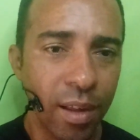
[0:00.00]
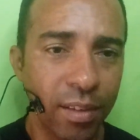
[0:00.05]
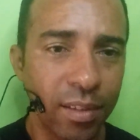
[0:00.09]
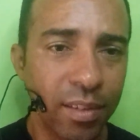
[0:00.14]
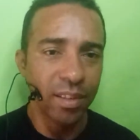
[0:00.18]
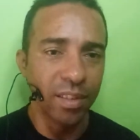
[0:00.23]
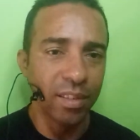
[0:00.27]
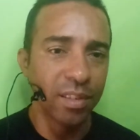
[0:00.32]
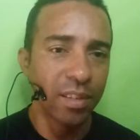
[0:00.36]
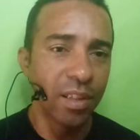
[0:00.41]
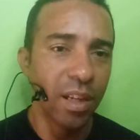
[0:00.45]

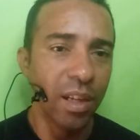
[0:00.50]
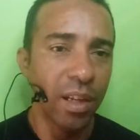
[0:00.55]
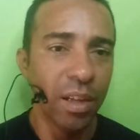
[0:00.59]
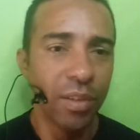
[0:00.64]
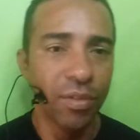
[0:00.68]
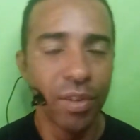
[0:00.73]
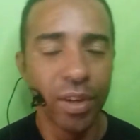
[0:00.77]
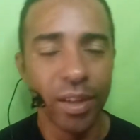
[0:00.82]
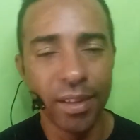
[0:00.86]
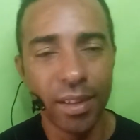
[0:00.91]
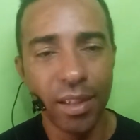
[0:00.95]
se
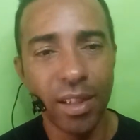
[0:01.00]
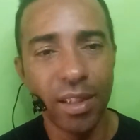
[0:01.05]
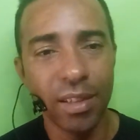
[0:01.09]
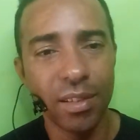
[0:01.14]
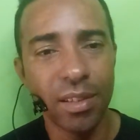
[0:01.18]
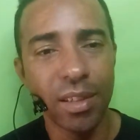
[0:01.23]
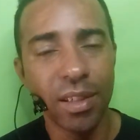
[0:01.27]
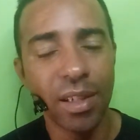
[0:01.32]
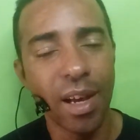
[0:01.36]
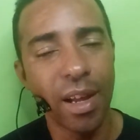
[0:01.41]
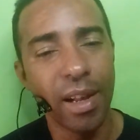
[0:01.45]
inscreva
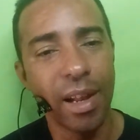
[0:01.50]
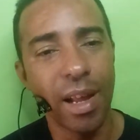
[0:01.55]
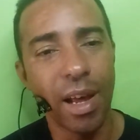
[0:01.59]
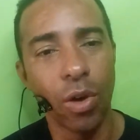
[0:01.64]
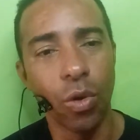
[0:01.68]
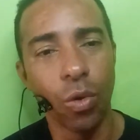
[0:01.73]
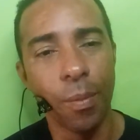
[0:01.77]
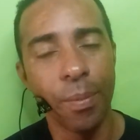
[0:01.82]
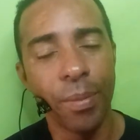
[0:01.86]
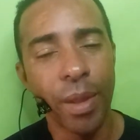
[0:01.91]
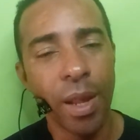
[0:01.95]
nesse
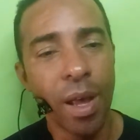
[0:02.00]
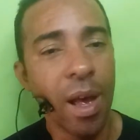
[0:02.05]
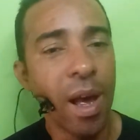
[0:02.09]
canal.